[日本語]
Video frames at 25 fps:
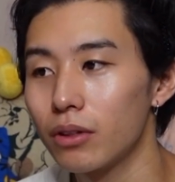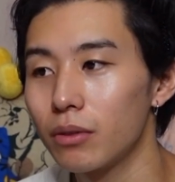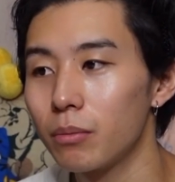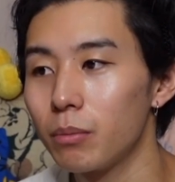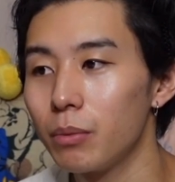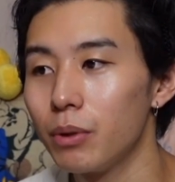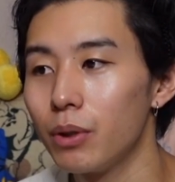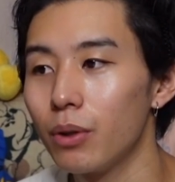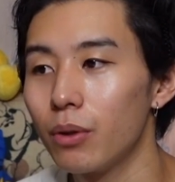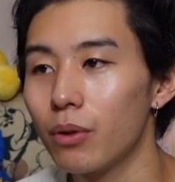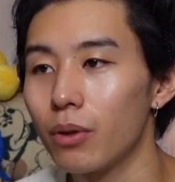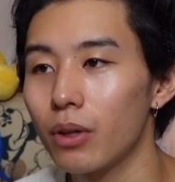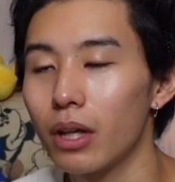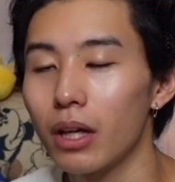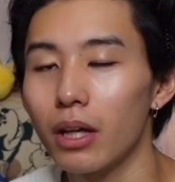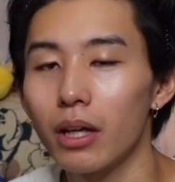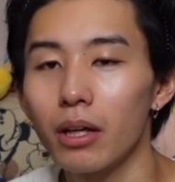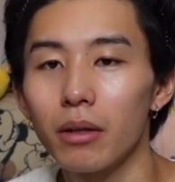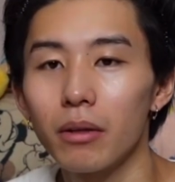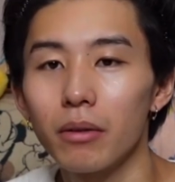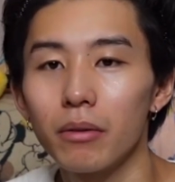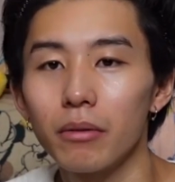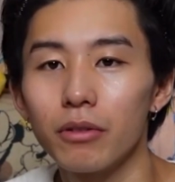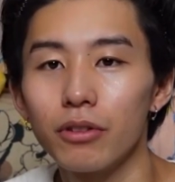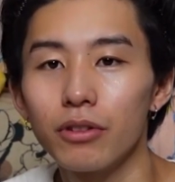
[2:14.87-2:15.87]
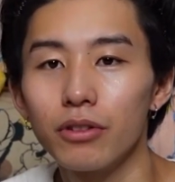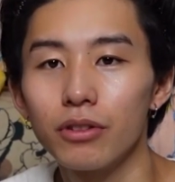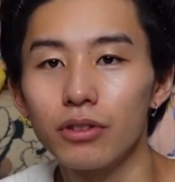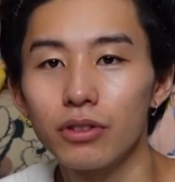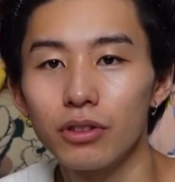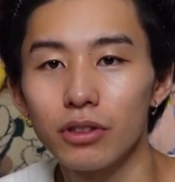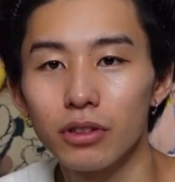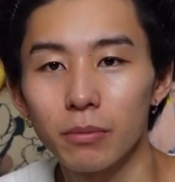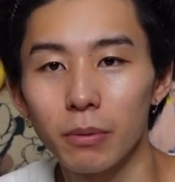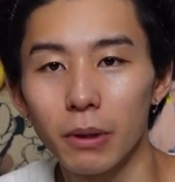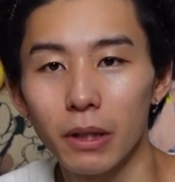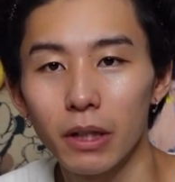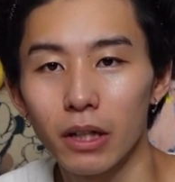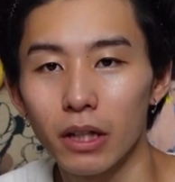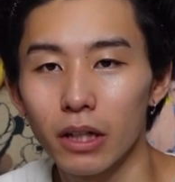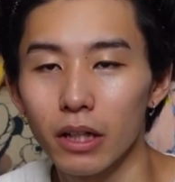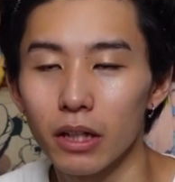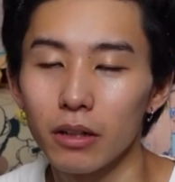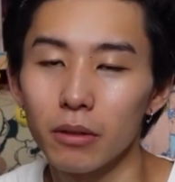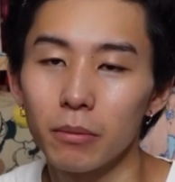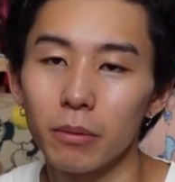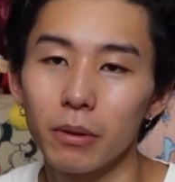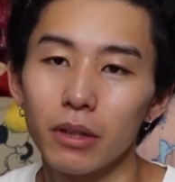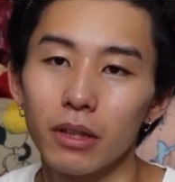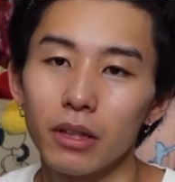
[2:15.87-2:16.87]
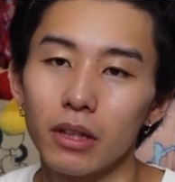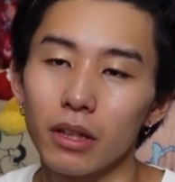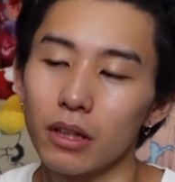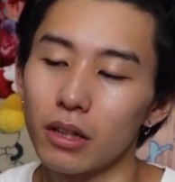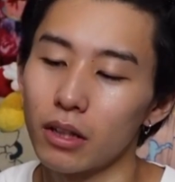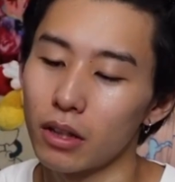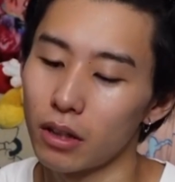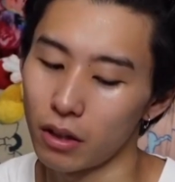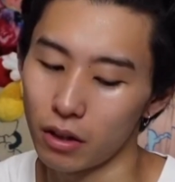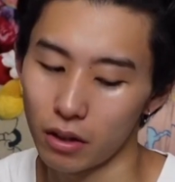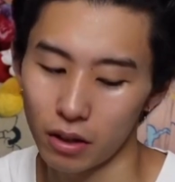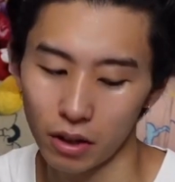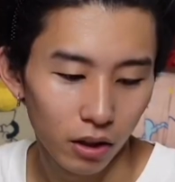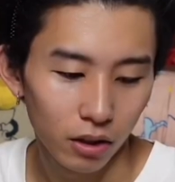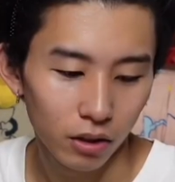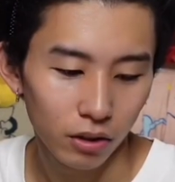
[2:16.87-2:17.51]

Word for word: 美容系 YouTuber がやるべきなんだけどね